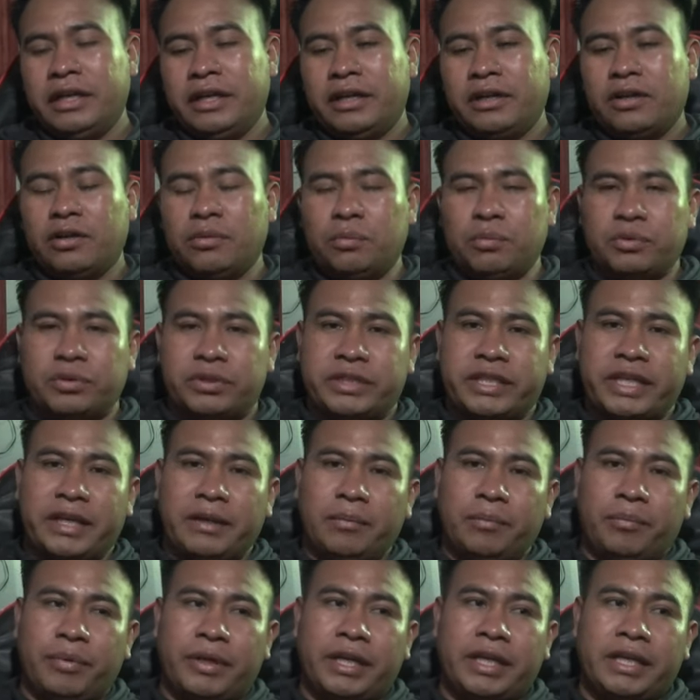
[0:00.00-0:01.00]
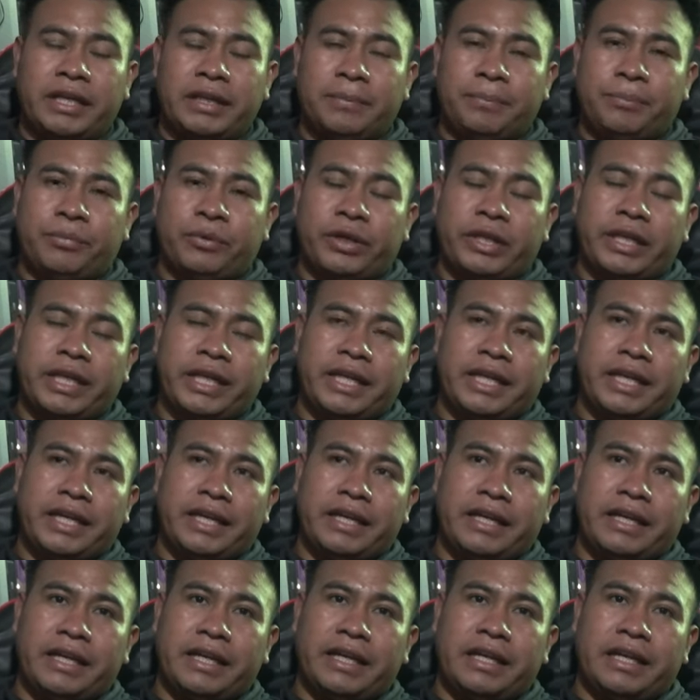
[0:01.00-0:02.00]
como siempre y puede
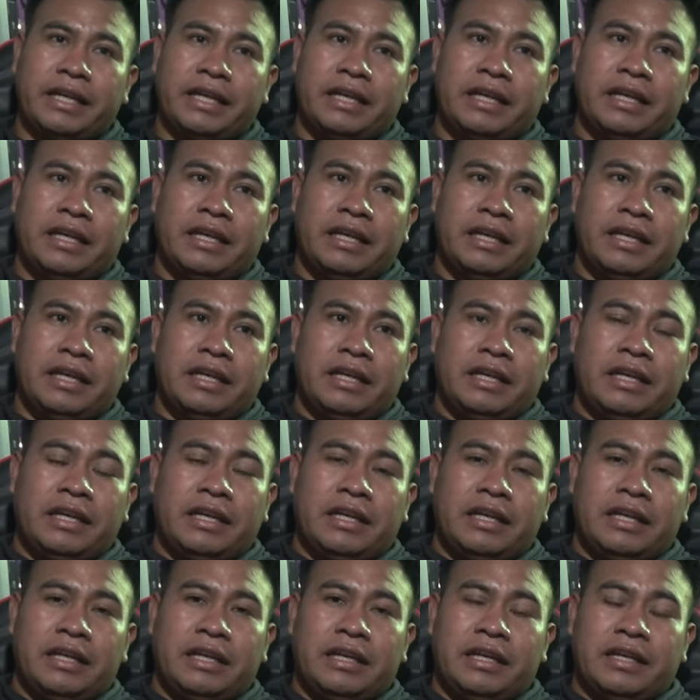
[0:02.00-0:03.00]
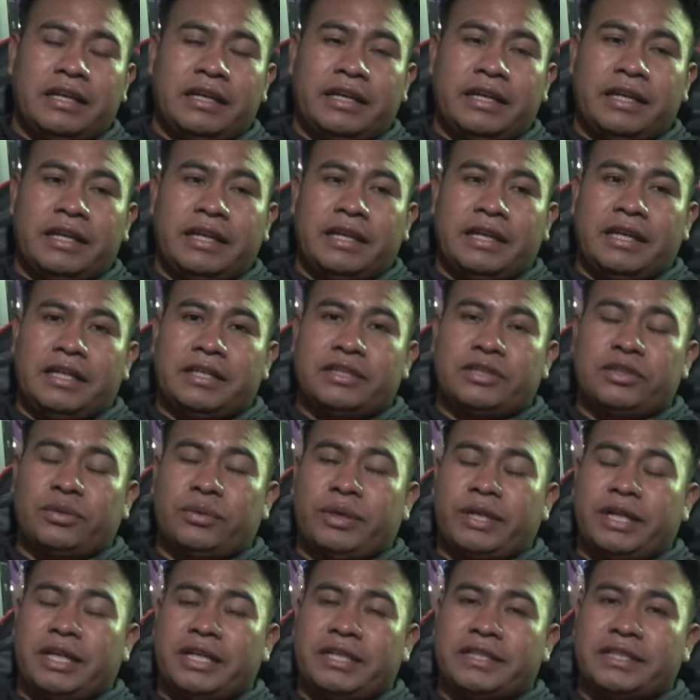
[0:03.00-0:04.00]
que, que
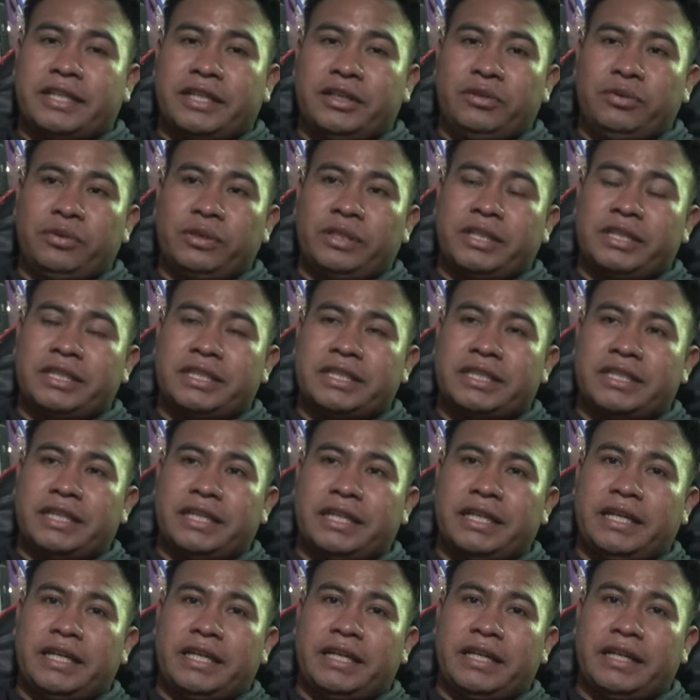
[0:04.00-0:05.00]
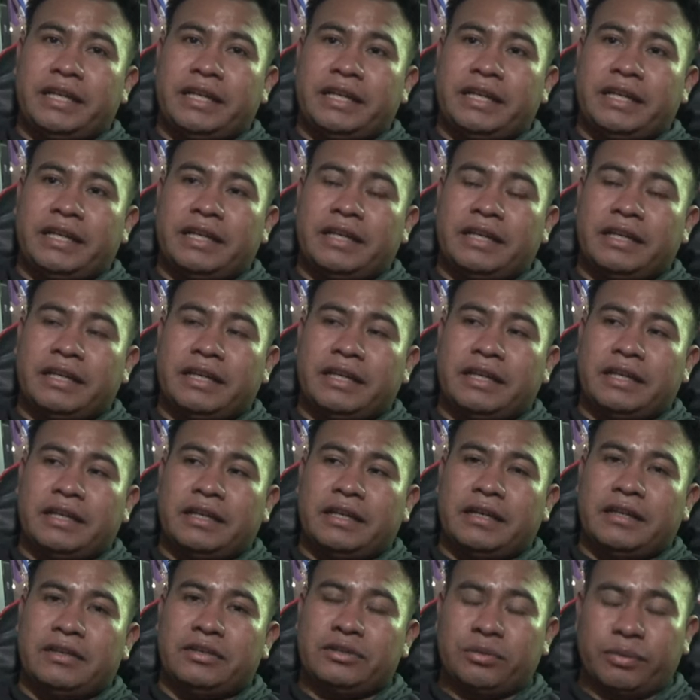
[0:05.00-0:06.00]
sobre las ayudas, eh,
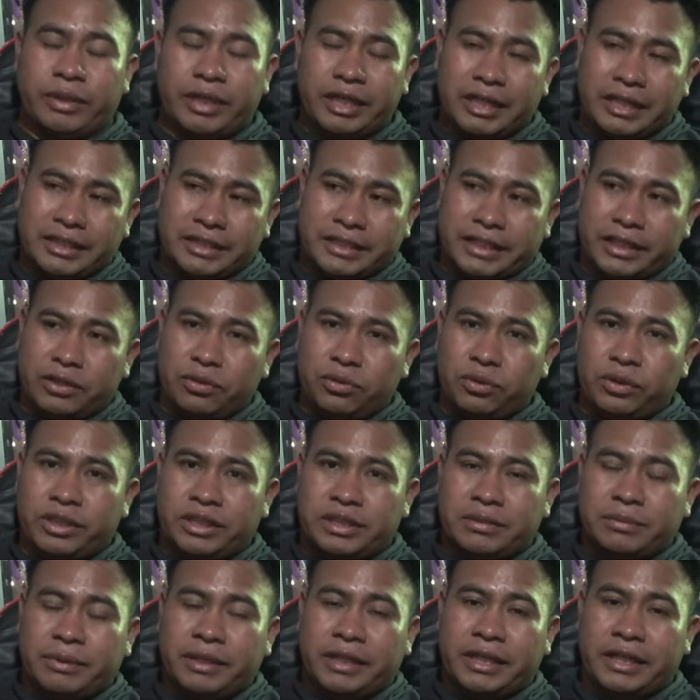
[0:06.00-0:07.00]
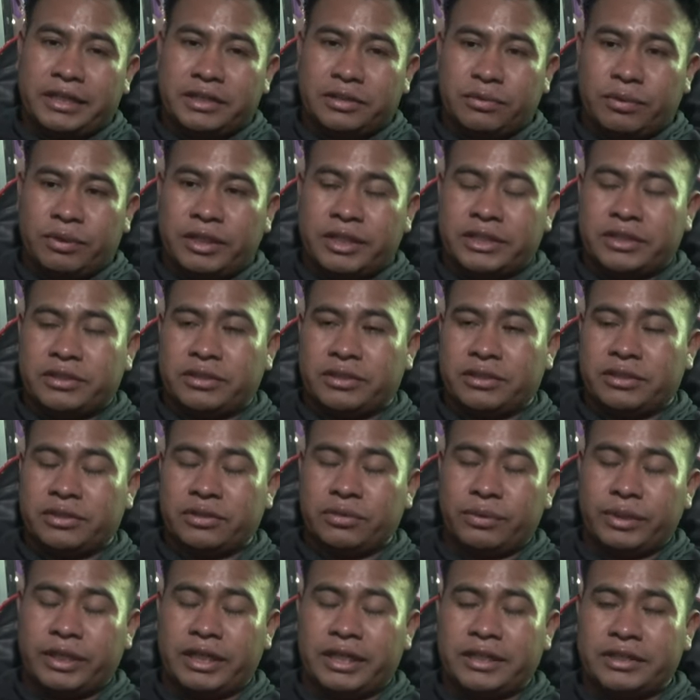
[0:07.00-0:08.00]
sobre las ayudas, ¿verdad? Sobre,
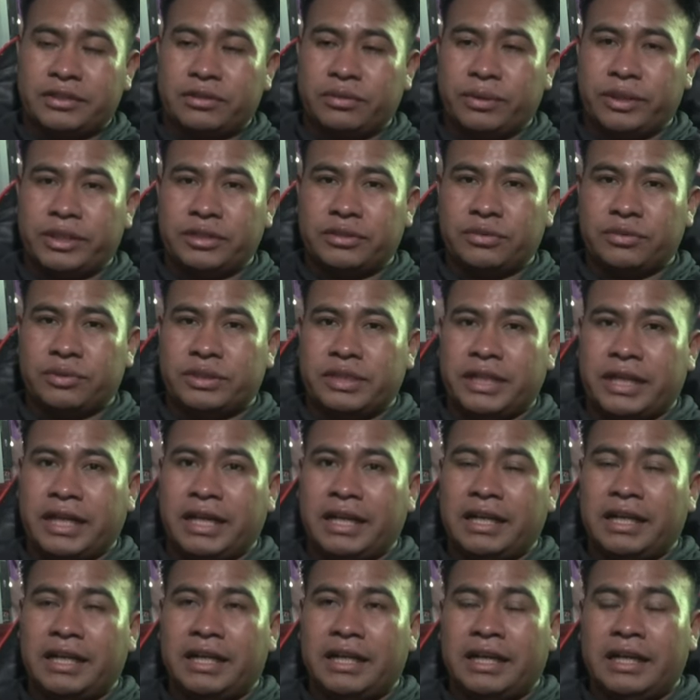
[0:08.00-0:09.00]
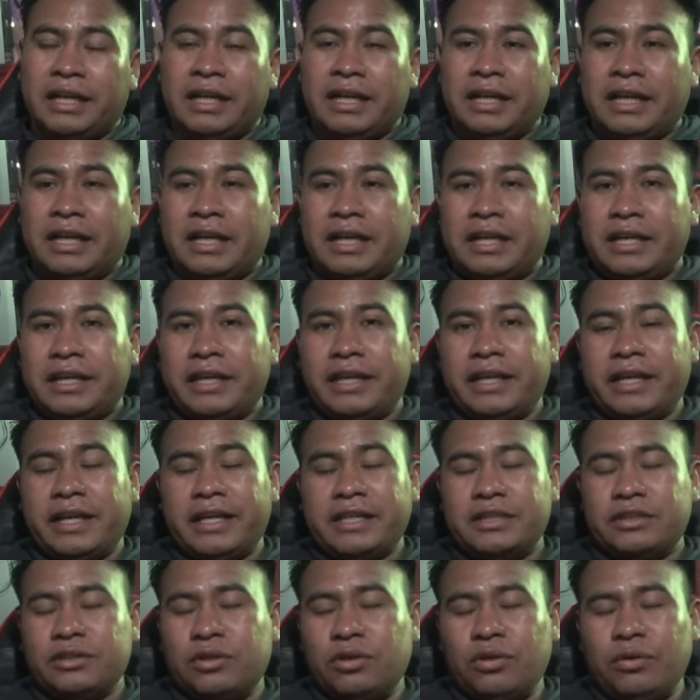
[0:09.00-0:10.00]
sobre las obras social
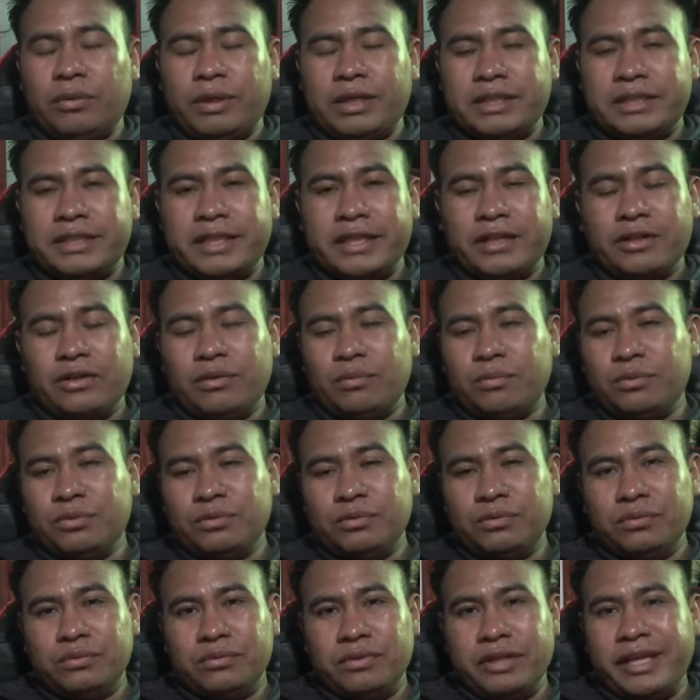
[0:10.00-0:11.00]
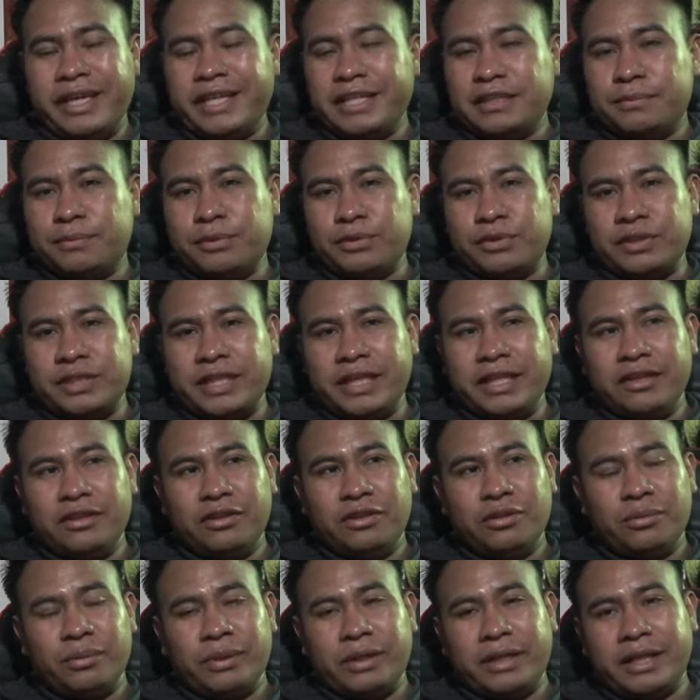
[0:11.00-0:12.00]
ya solo va a ser como un
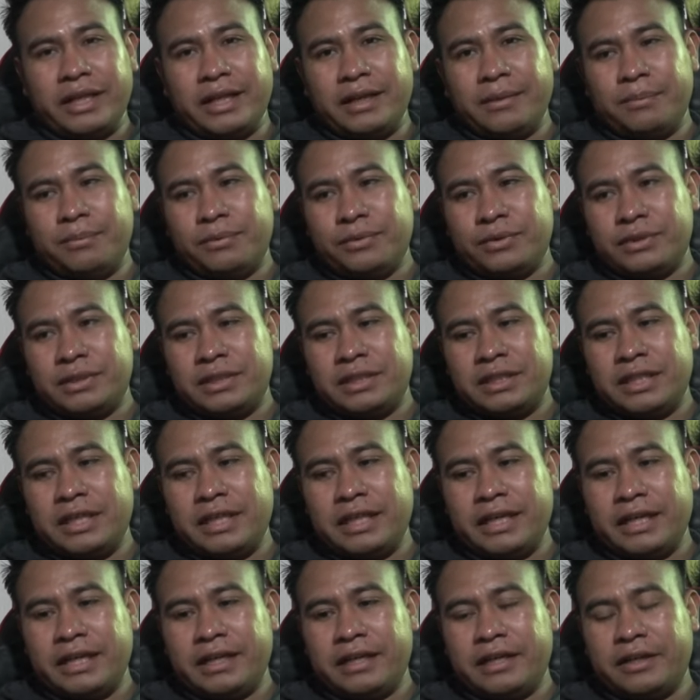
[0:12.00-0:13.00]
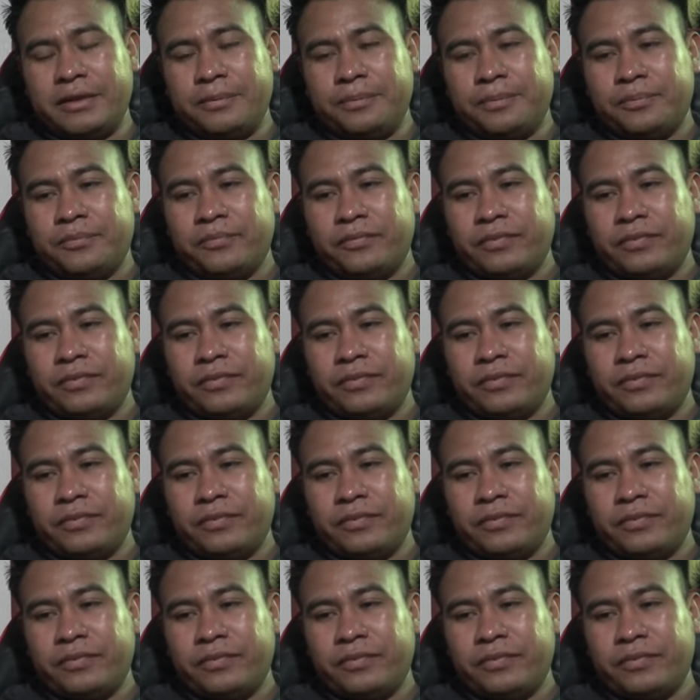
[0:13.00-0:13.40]
10%, ¿verdad? Pues ya